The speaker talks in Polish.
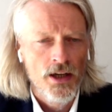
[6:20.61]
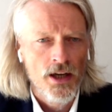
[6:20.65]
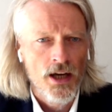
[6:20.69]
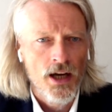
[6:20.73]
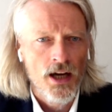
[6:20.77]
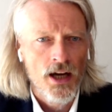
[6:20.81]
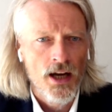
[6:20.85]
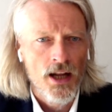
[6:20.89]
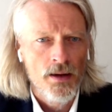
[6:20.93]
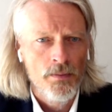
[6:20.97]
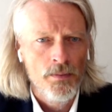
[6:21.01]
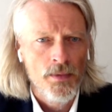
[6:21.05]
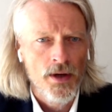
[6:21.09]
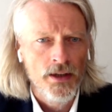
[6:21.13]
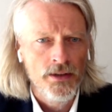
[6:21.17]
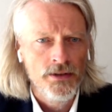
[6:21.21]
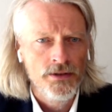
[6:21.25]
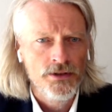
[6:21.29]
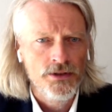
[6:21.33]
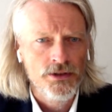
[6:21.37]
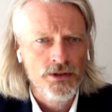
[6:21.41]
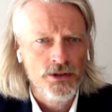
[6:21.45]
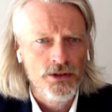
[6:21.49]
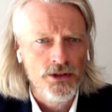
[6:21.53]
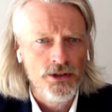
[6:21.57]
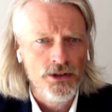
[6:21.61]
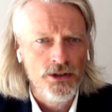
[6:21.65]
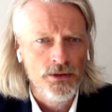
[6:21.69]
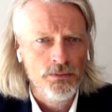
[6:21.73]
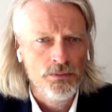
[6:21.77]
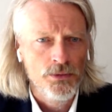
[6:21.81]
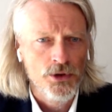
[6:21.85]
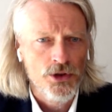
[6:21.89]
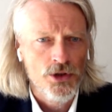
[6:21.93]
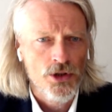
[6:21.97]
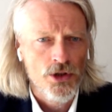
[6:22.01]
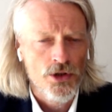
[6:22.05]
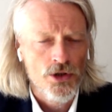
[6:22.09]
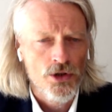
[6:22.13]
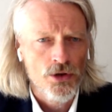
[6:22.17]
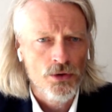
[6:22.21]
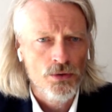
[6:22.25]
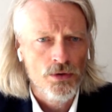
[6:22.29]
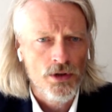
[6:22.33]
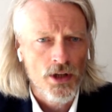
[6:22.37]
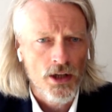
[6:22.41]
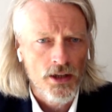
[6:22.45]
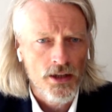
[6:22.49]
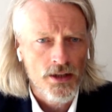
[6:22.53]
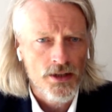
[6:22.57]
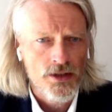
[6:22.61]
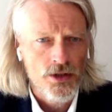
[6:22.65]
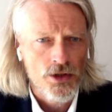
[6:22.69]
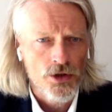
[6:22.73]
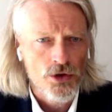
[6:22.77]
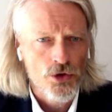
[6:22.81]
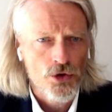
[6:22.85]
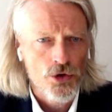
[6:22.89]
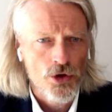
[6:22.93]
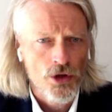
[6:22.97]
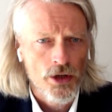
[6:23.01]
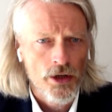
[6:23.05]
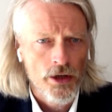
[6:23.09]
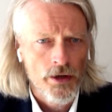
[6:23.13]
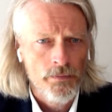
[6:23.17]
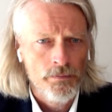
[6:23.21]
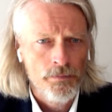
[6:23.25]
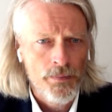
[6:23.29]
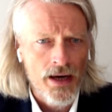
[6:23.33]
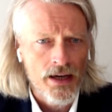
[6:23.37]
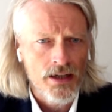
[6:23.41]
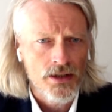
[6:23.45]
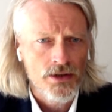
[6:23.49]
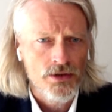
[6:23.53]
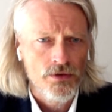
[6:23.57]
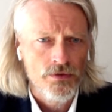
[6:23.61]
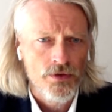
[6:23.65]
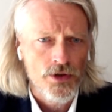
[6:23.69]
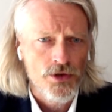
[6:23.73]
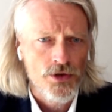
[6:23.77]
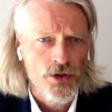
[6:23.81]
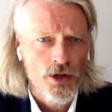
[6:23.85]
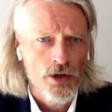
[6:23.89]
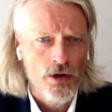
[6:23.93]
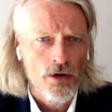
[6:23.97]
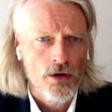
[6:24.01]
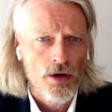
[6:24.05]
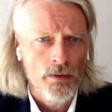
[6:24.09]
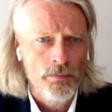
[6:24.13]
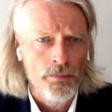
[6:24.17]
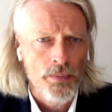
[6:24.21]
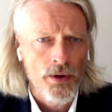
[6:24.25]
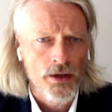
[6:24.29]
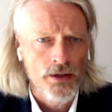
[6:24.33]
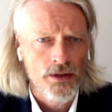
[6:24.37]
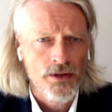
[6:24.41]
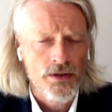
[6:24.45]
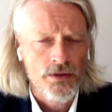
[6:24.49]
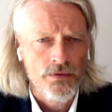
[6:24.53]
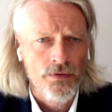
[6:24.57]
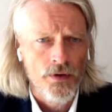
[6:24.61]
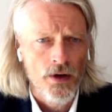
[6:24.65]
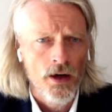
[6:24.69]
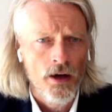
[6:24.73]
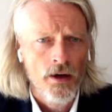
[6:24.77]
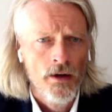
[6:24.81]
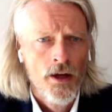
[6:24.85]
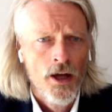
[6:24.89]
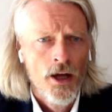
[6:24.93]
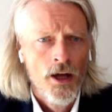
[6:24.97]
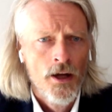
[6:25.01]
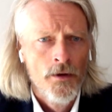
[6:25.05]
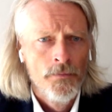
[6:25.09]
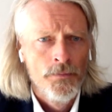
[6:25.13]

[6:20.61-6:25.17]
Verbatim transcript: element i myślę, że tutaj jest też e, bardzo ważna rola państwa.